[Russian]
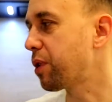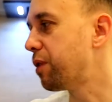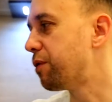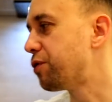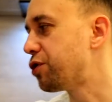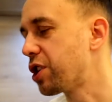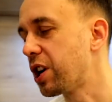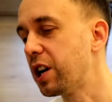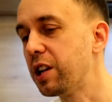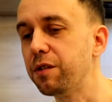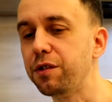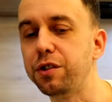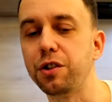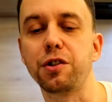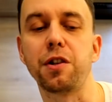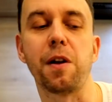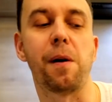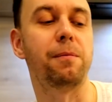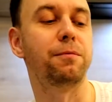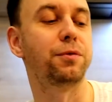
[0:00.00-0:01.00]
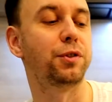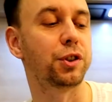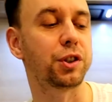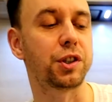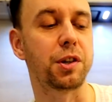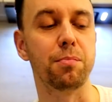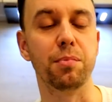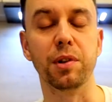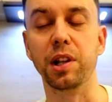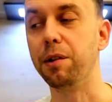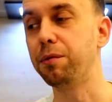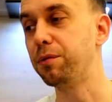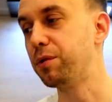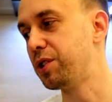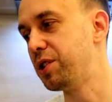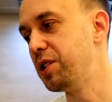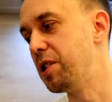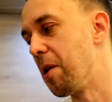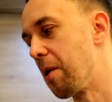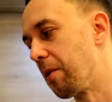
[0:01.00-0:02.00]
Вчера она все-таки, все-таки была
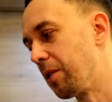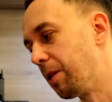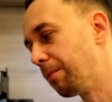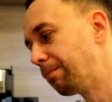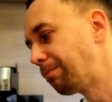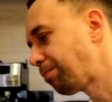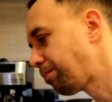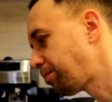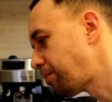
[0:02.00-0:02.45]
вкуснее, она